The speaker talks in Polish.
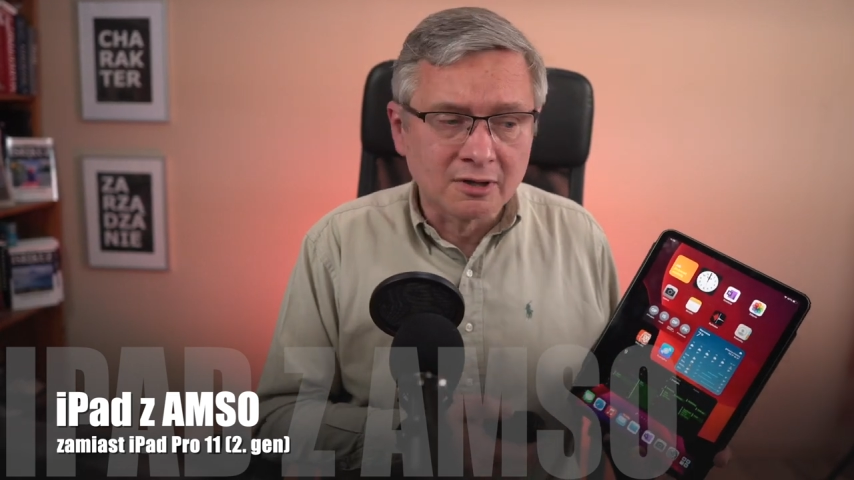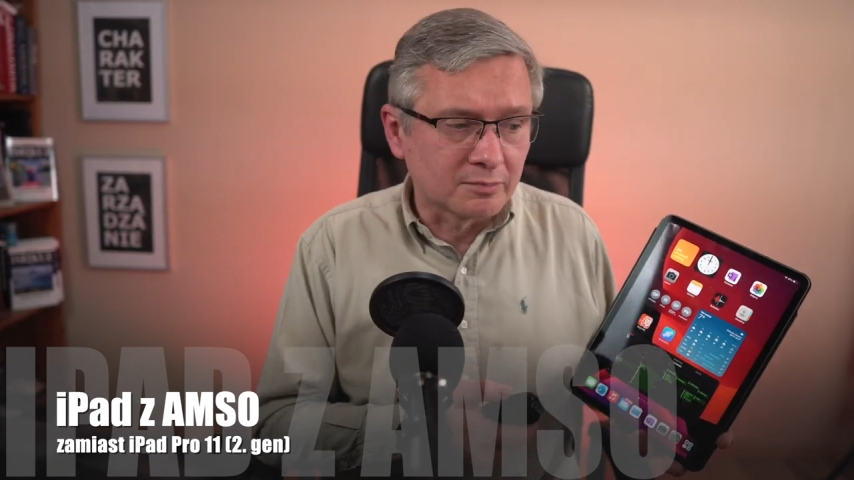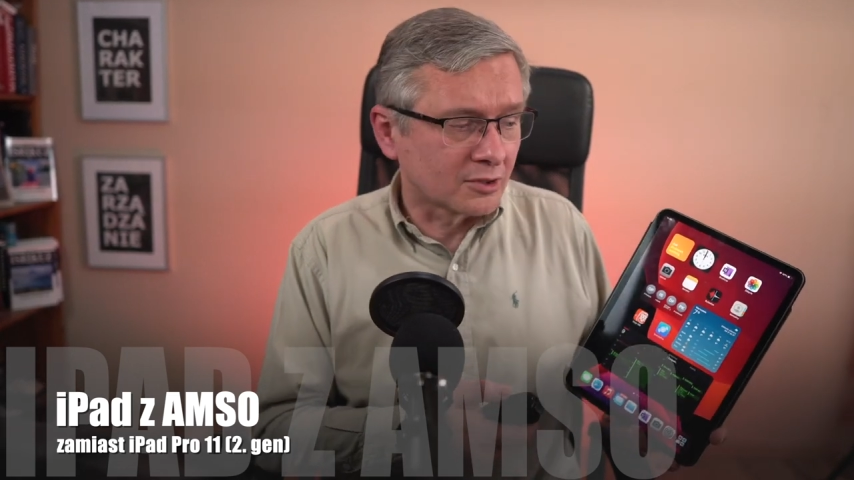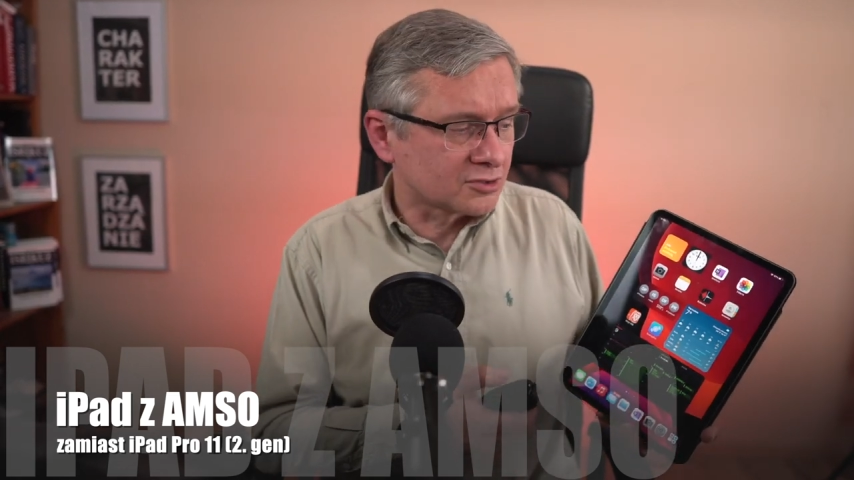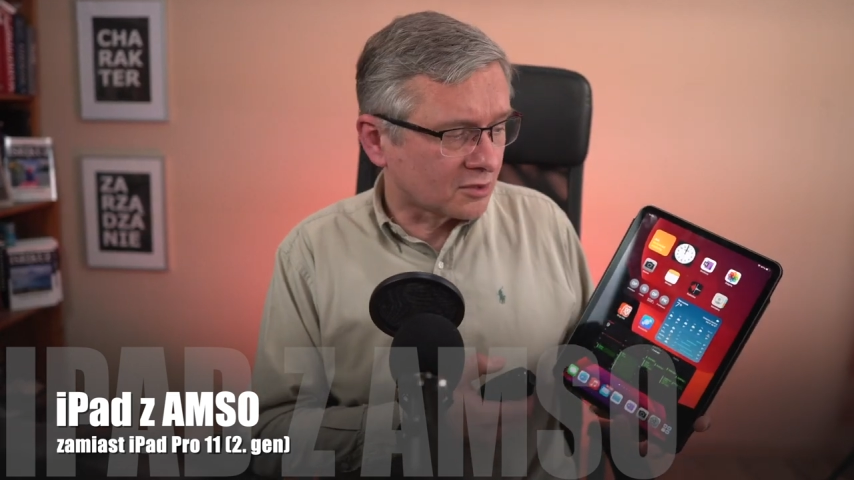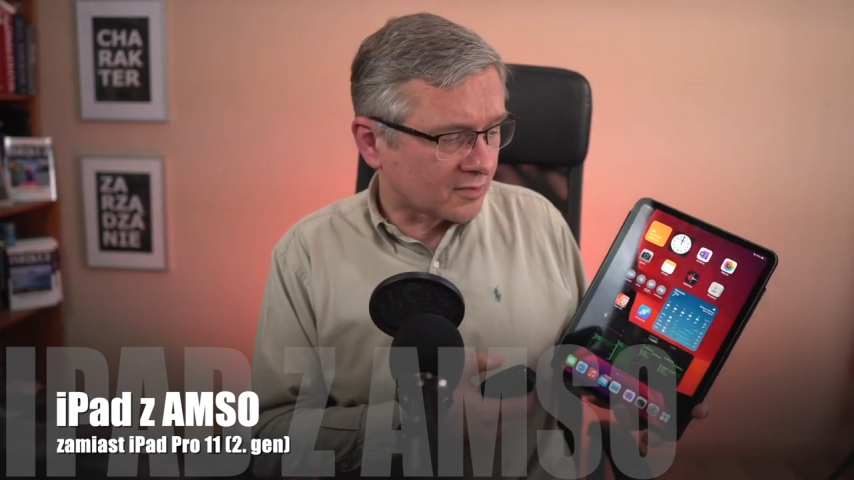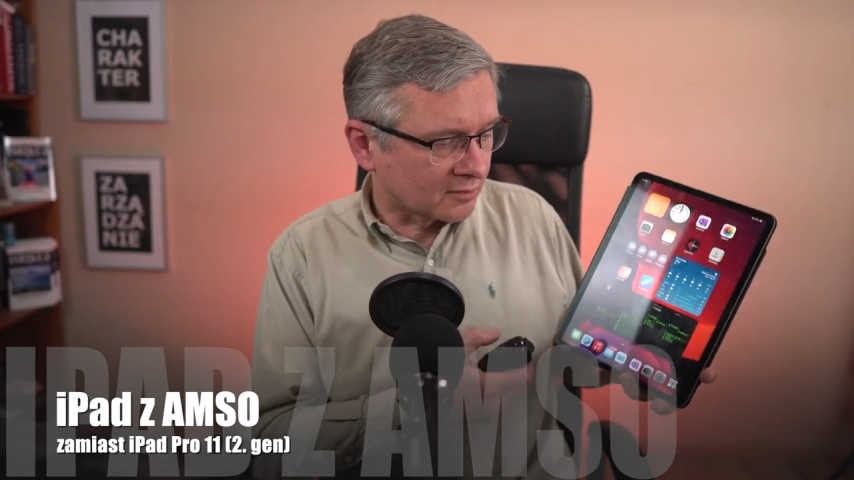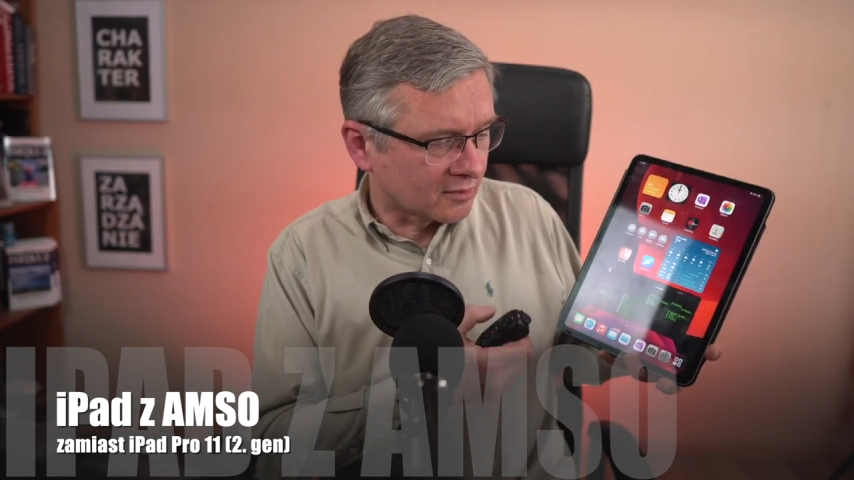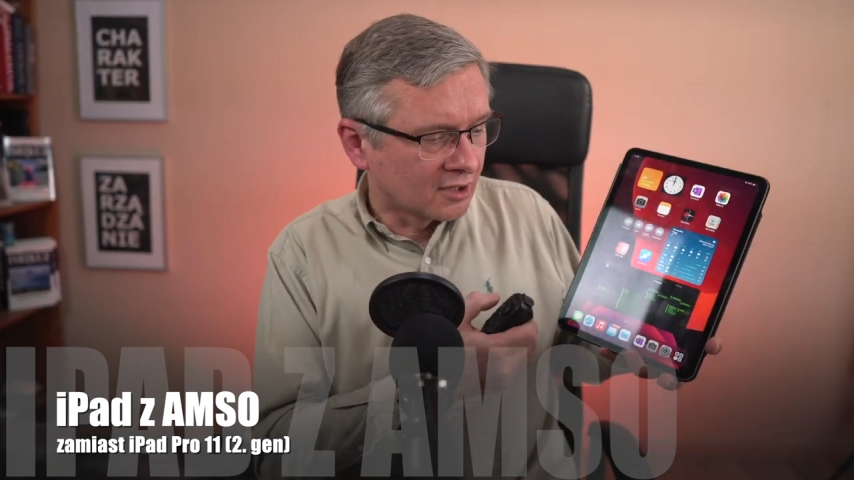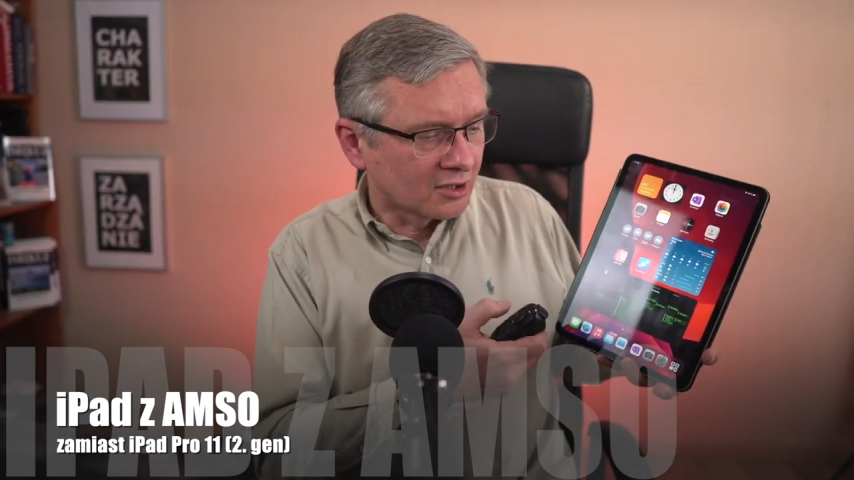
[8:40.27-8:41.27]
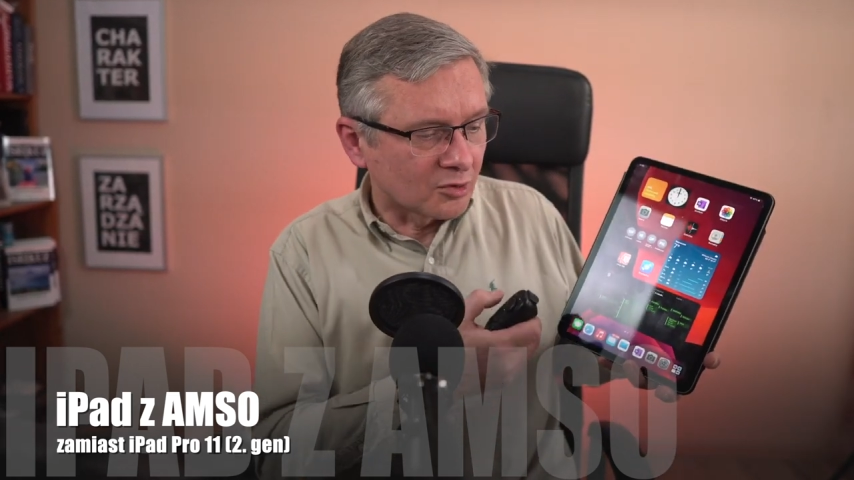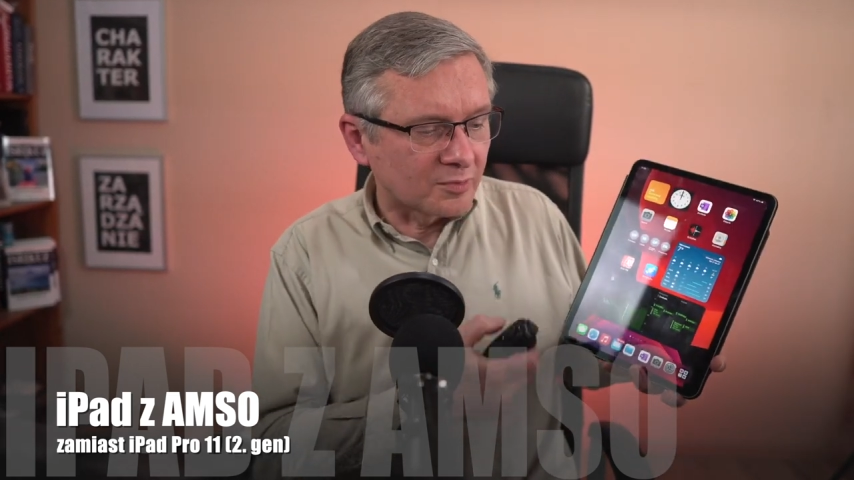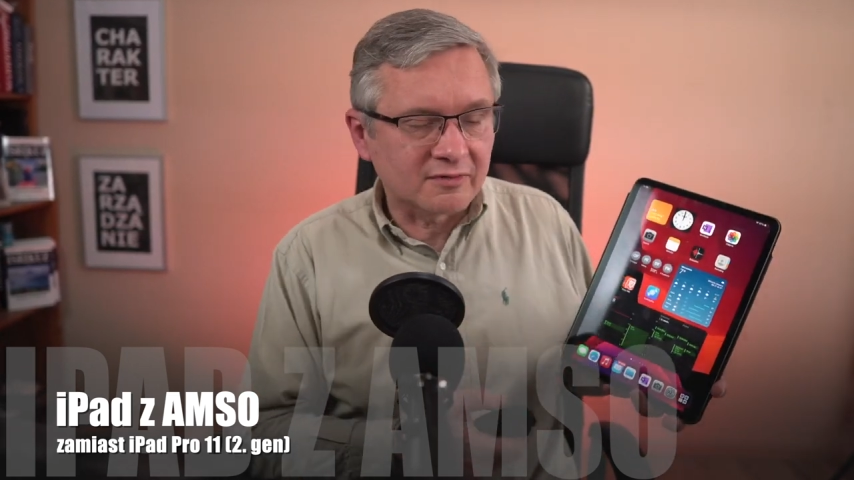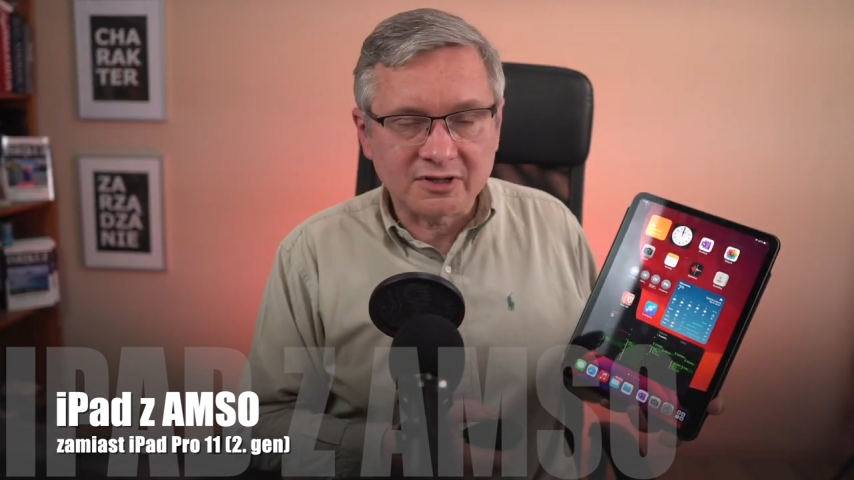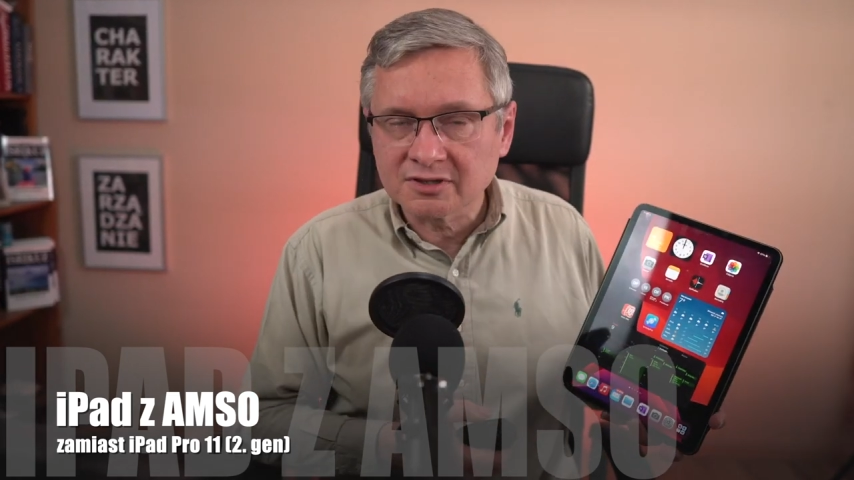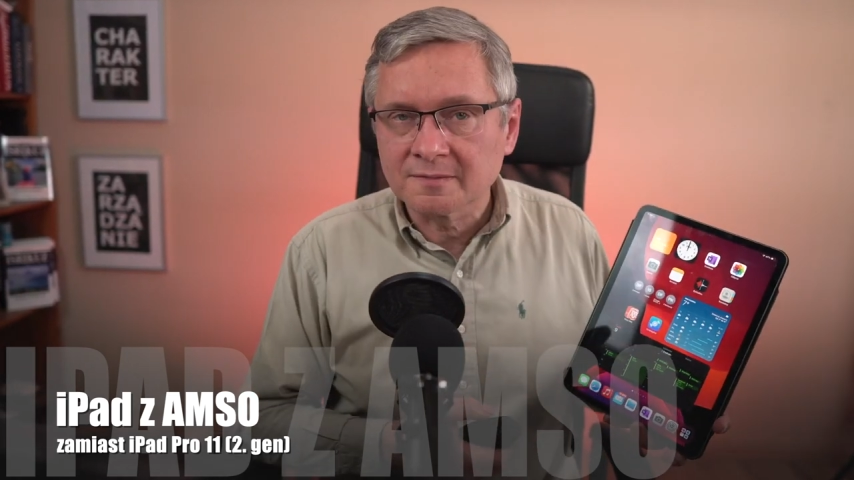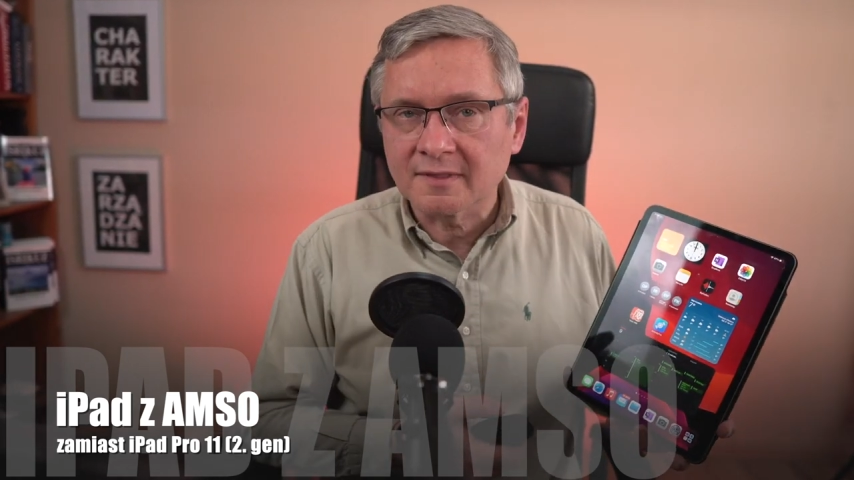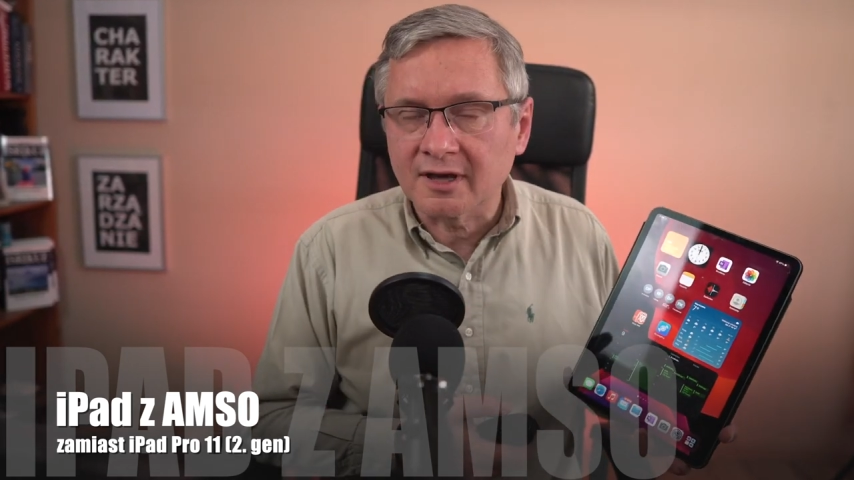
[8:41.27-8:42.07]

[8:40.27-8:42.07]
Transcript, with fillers: Po co mam kupować